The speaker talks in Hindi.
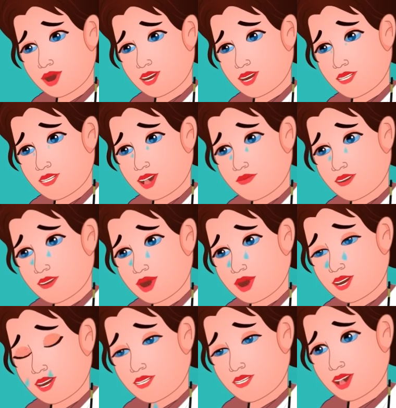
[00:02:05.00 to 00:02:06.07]
हे hey
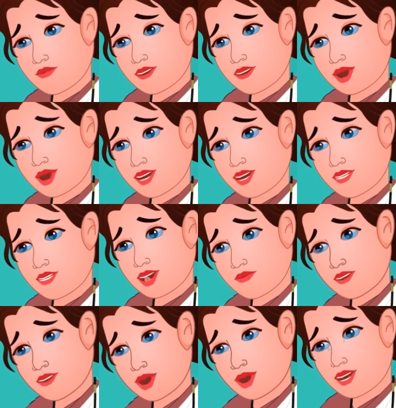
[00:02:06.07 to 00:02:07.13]
भगवान ये
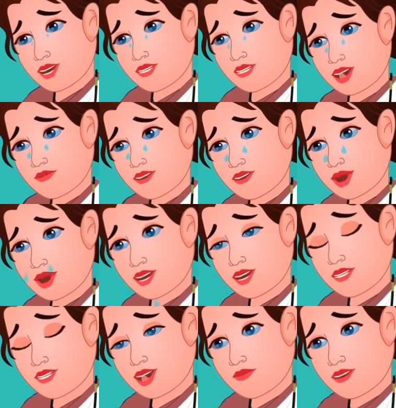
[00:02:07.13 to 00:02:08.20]
तेरा कैसा खेल है
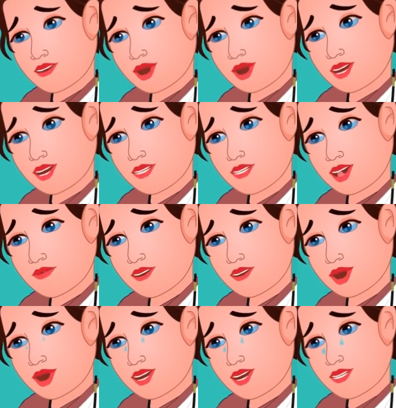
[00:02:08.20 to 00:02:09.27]
मेरे घर
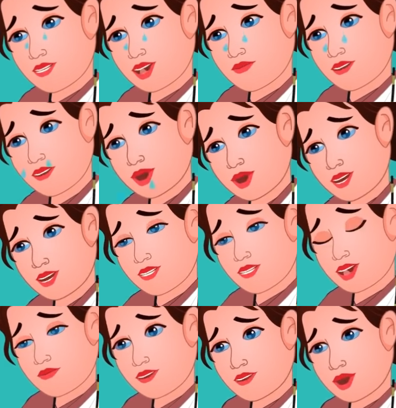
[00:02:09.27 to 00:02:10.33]
में अनाज खत्म
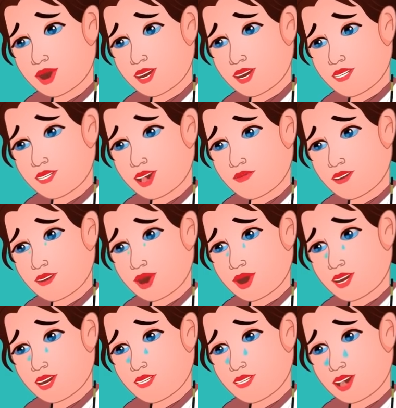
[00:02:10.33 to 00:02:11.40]
हुआ मेरे
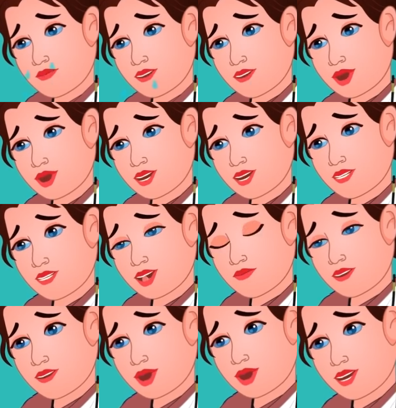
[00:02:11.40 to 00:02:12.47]
इस विधवा हालत को
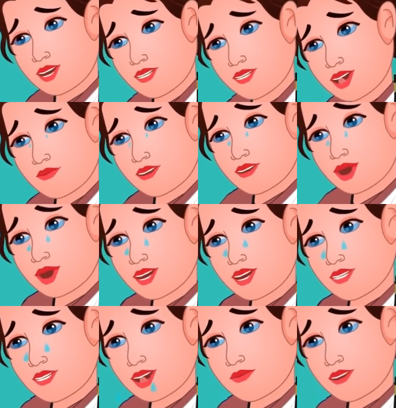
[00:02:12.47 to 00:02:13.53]
देखकर कोई मेरे
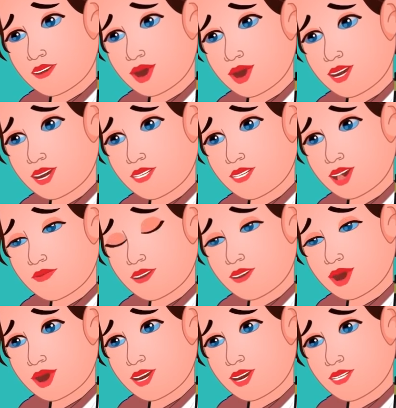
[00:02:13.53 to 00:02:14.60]
पास मटका भी नहीं
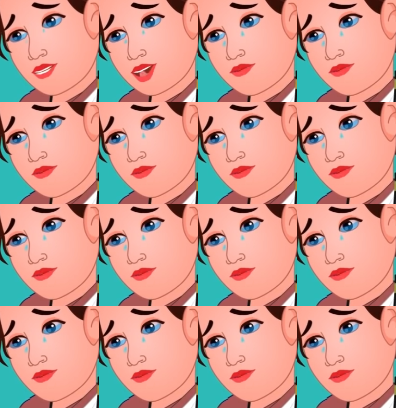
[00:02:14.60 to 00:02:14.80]
खरीद रहा